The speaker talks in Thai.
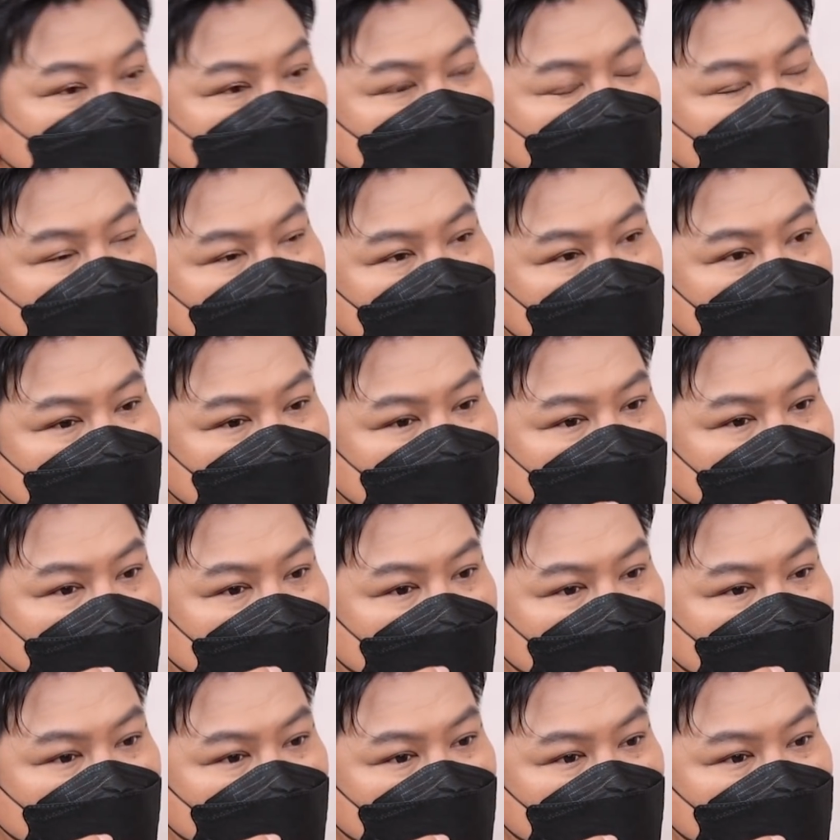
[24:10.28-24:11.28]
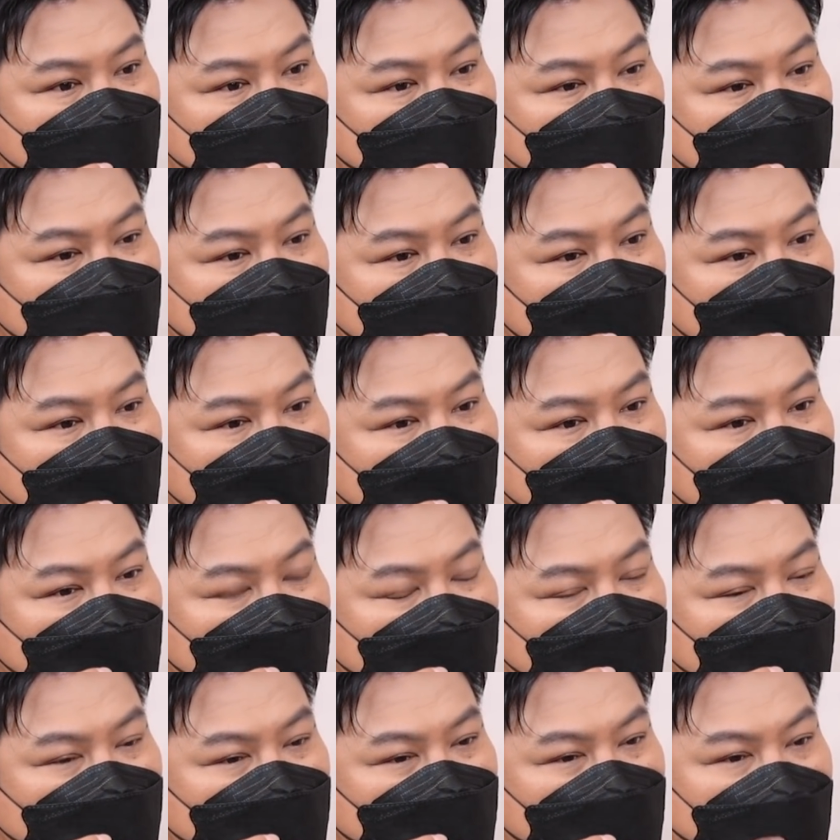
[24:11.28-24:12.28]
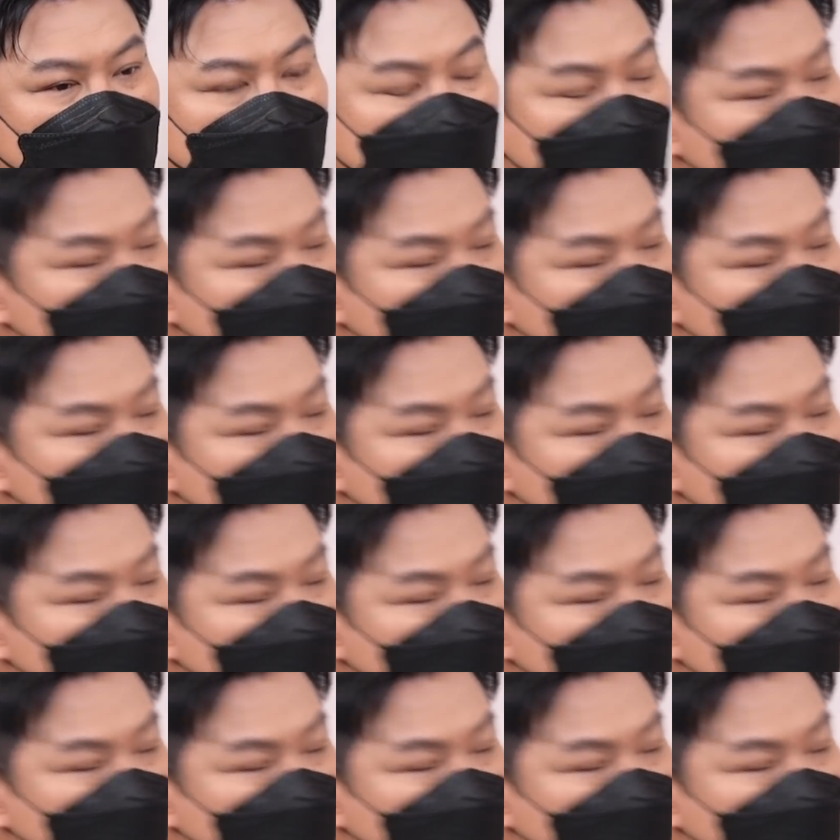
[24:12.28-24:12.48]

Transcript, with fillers: ที่เจอกับการโดนไม่ได้